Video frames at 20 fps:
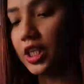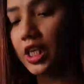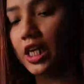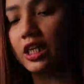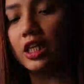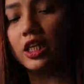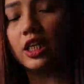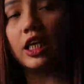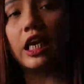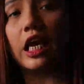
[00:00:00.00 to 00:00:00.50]
hindi
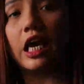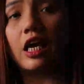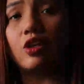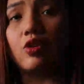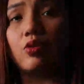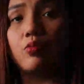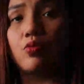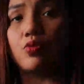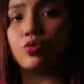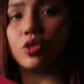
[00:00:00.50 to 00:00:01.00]
natin
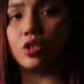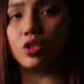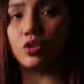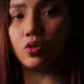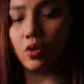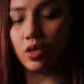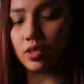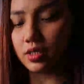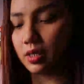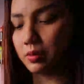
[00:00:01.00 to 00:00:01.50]
kailangan ubusin
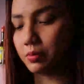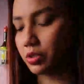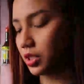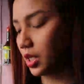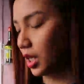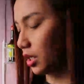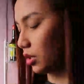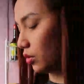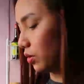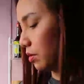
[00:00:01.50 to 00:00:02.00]
to kasi
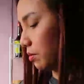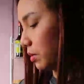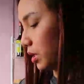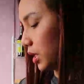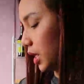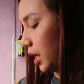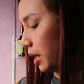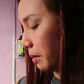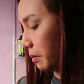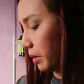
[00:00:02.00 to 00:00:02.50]
masyadong
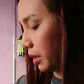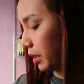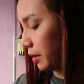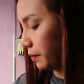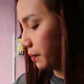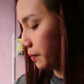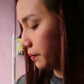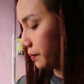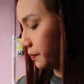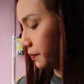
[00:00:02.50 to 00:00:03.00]
madami.
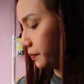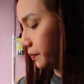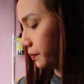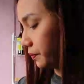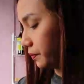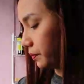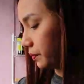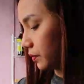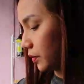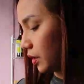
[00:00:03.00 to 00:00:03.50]

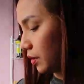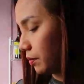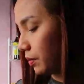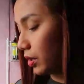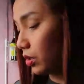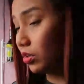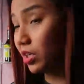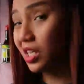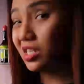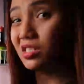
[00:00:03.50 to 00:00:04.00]

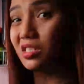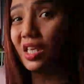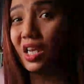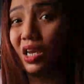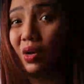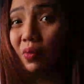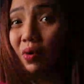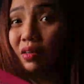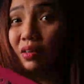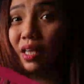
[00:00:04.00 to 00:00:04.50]
Pero guys,
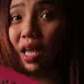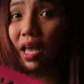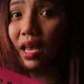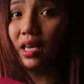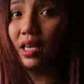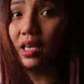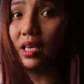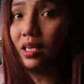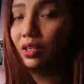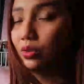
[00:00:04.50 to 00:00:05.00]
dalawang
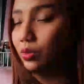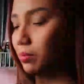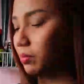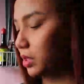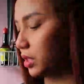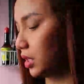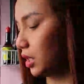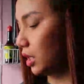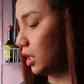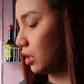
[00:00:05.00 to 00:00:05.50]
tali lang itong
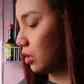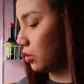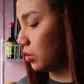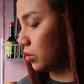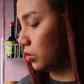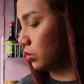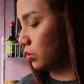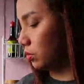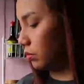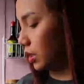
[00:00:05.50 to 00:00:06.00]
binili
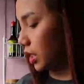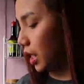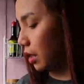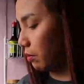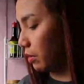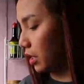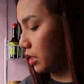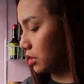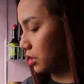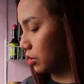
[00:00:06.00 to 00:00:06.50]
ko.
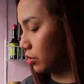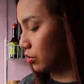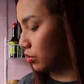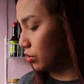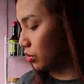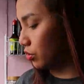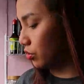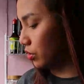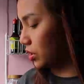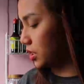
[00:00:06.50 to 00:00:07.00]
Marami lang
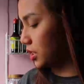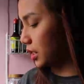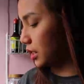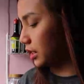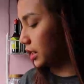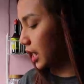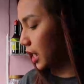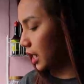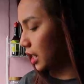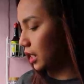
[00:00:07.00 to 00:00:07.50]
siguro yung
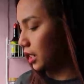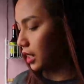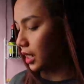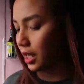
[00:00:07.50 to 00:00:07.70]
isang tali.